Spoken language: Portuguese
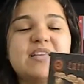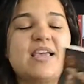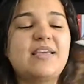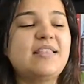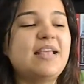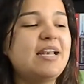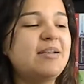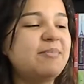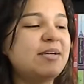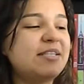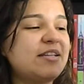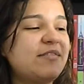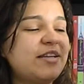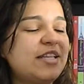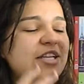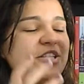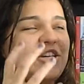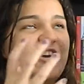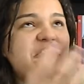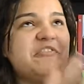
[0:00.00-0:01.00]
aqui dele, mas na
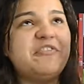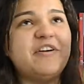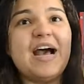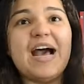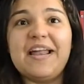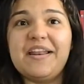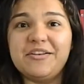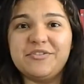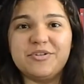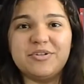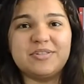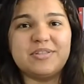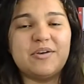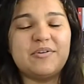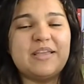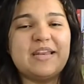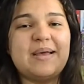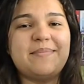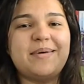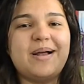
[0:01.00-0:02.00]
verdade tinha várias outras que eu
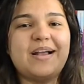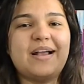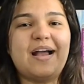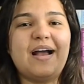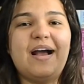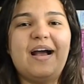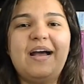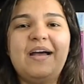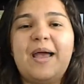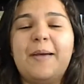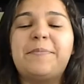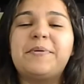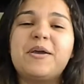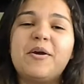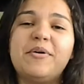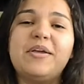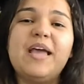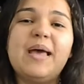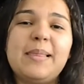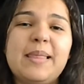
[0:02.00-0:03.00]
queria marcar. É porque
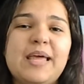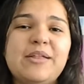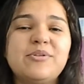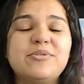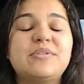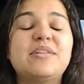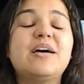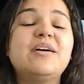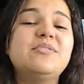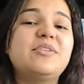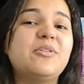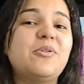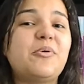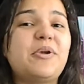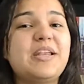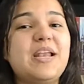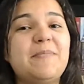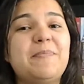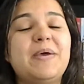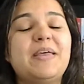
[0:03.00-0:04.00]
eu ia lendo tanto e não
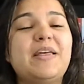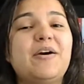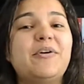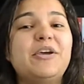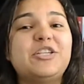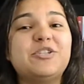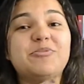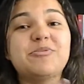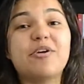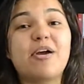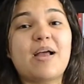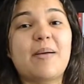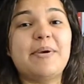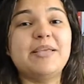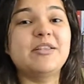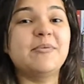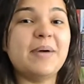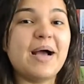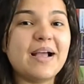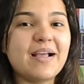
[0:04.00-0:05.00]
queria perder o ritmo que eu acabei
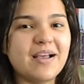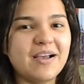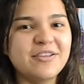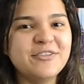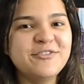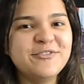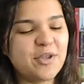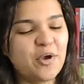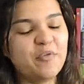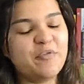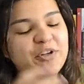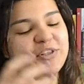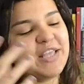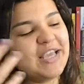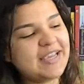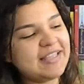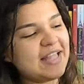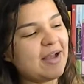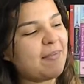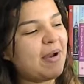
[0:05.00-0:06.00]
não marcando. Então eu vou ter
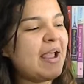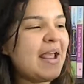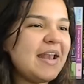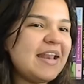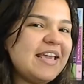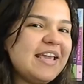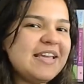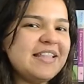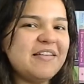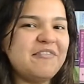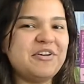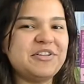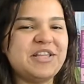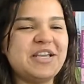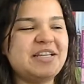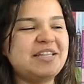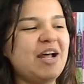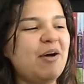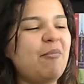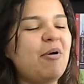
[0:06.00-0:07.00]
que dar uma relida, vou ter
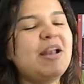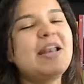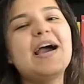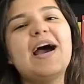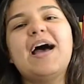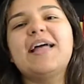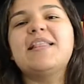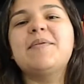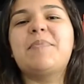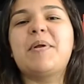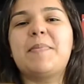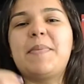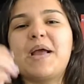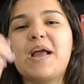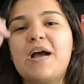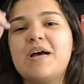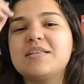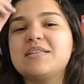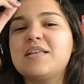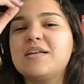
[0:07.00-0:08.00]
que dar uma olhada para
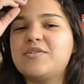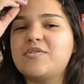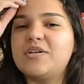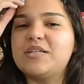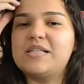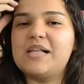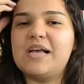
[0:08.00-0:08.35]
pegar umas citações